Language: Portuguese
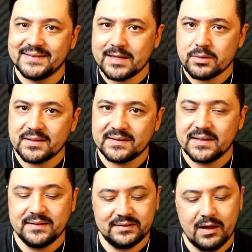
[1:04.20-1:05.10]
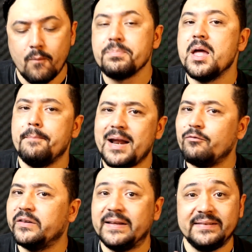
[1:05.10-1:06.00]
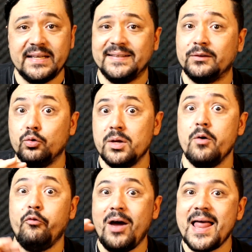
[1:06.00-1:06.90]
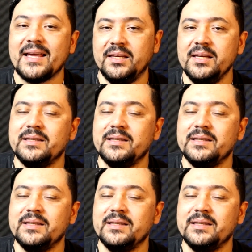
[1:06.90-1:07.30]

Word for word: estão na descrição para você acessar tudo que eu falar aqui,